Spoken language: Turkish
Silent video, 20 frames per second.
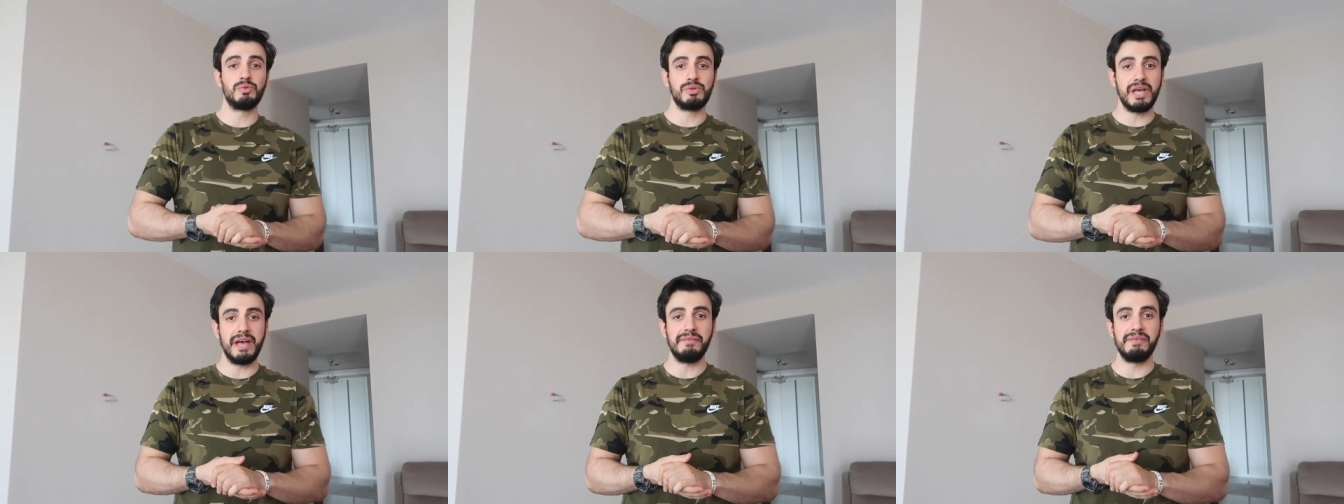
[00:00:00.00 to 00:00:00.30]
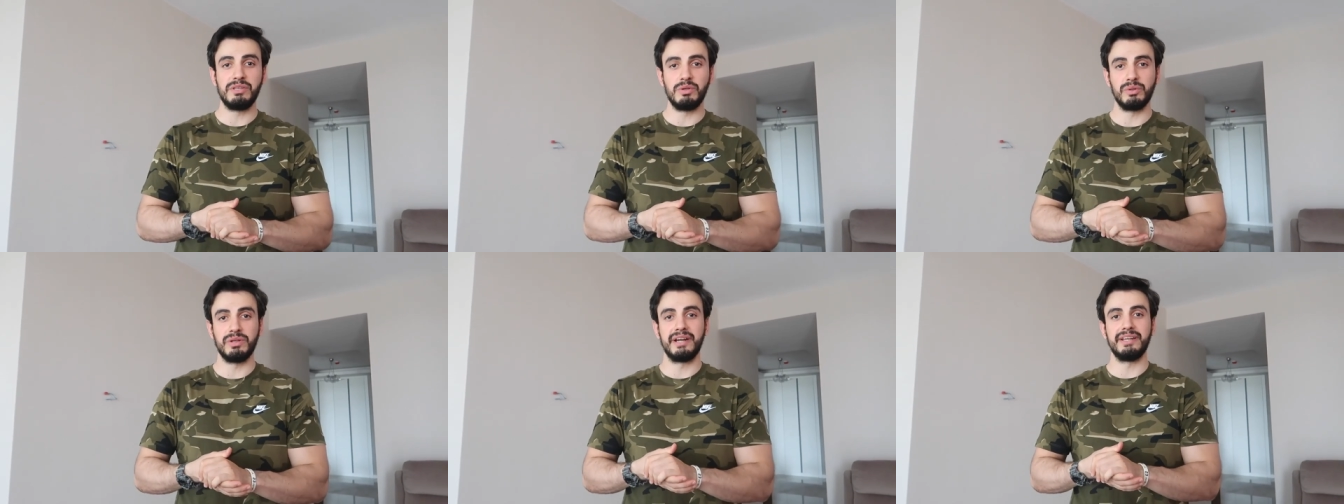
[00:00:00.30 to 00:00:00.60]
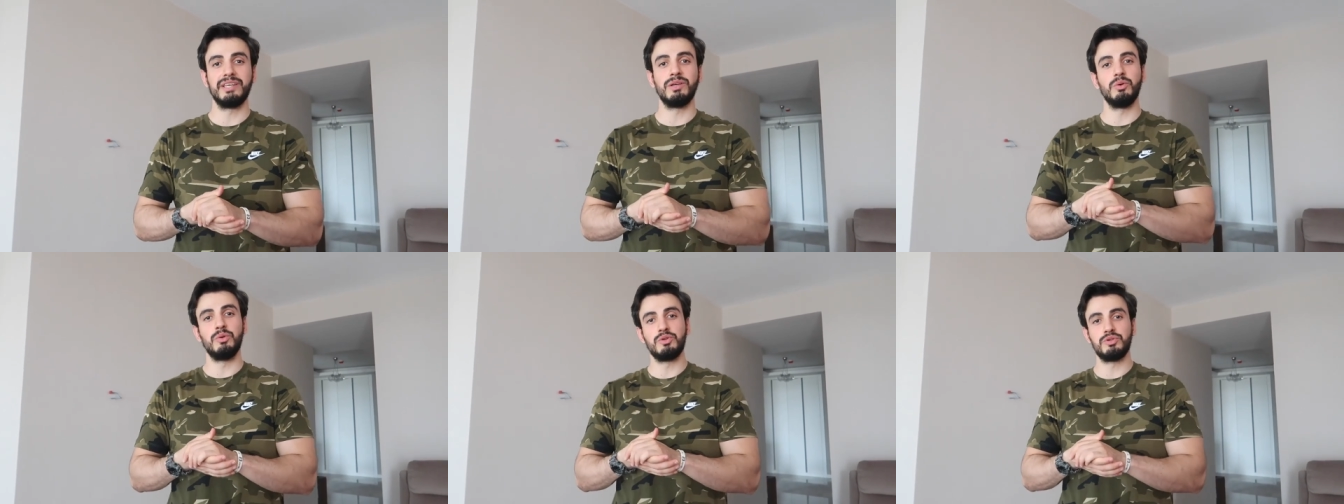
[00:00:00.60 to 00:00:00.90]
güzel
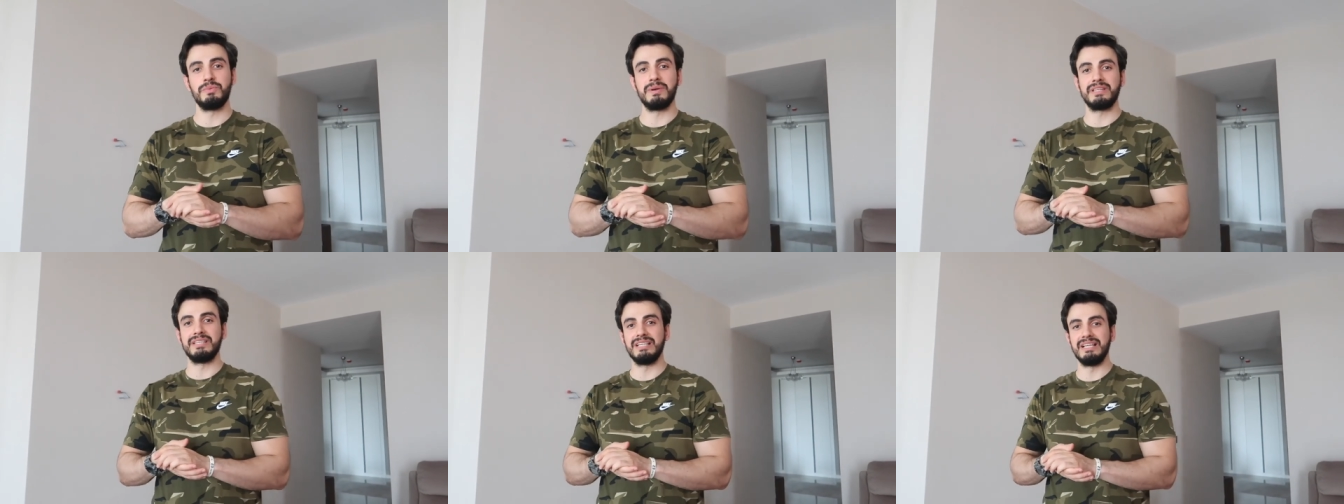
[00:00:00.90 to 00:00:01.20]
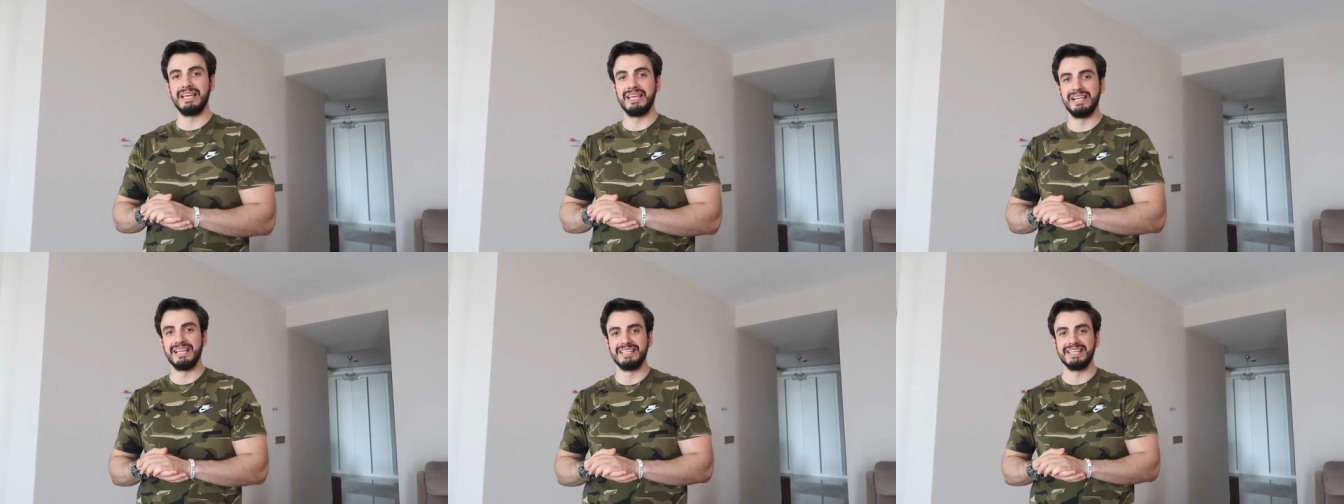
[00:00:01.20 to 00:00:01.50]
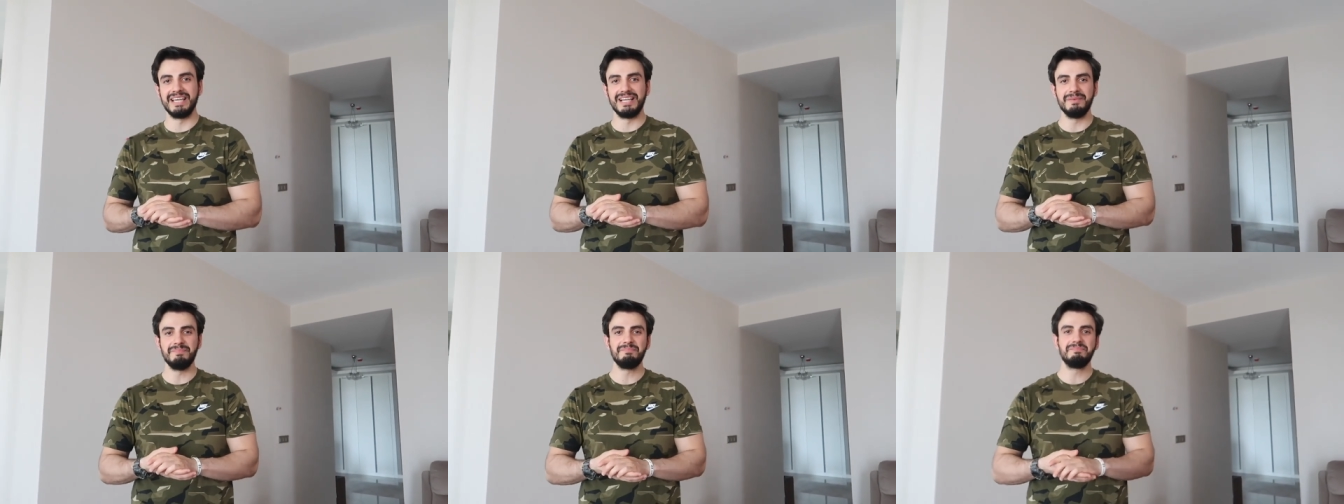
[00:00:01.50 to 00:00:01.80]
videolarda görüşmek dileğiyle
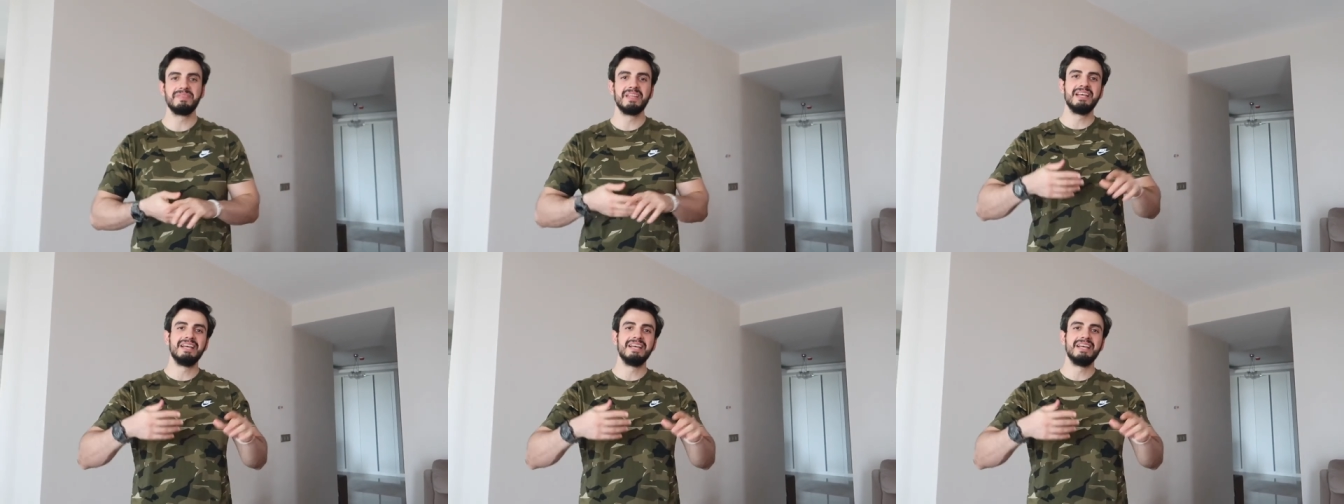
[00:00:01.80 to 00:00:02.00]
diyelim.